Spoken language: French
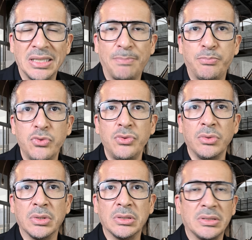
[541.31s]
n'a
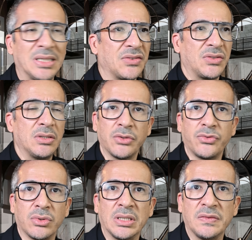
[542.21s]
plus d'incidence
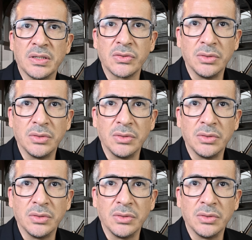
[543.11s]
sur l'inflation.